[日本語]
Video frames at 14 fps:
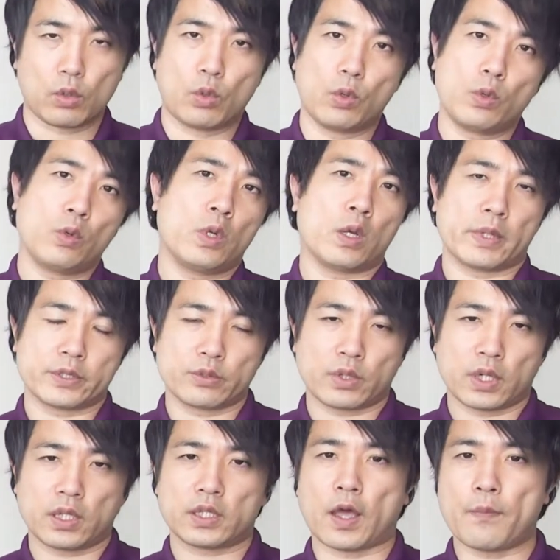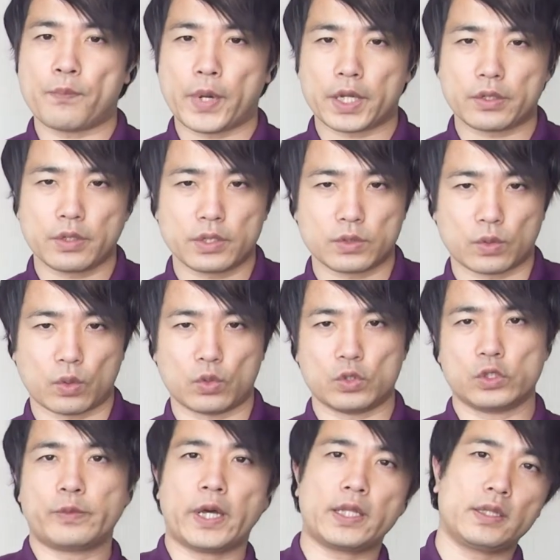このような場所からタンパク質を
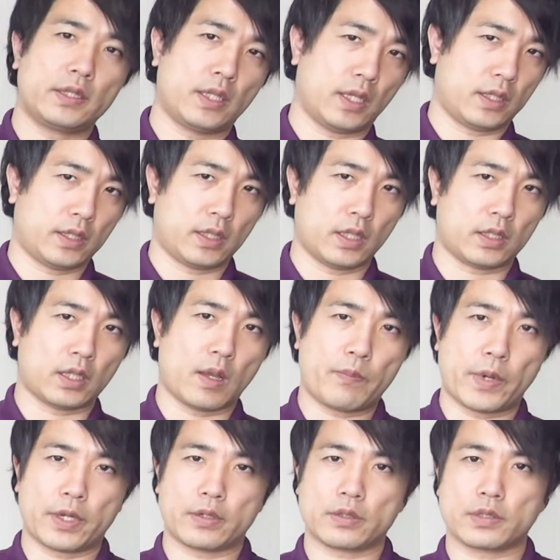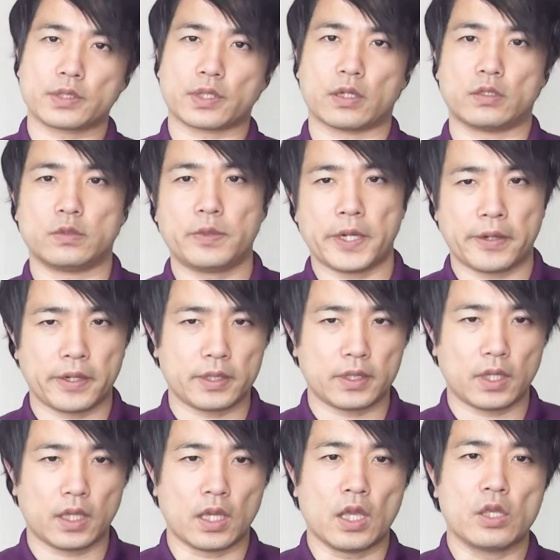奪っていって、タンパク質が奪われ
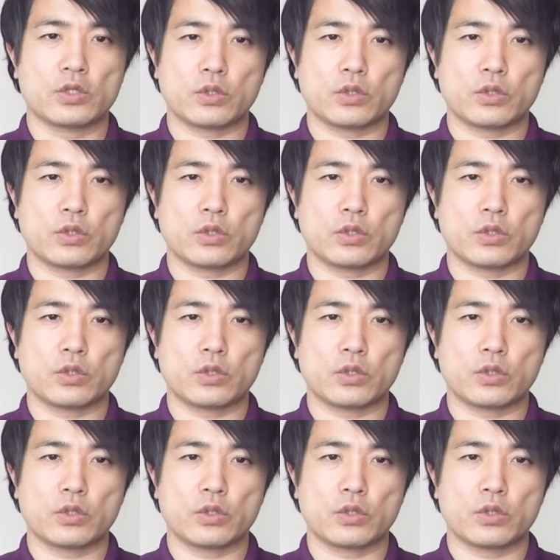て、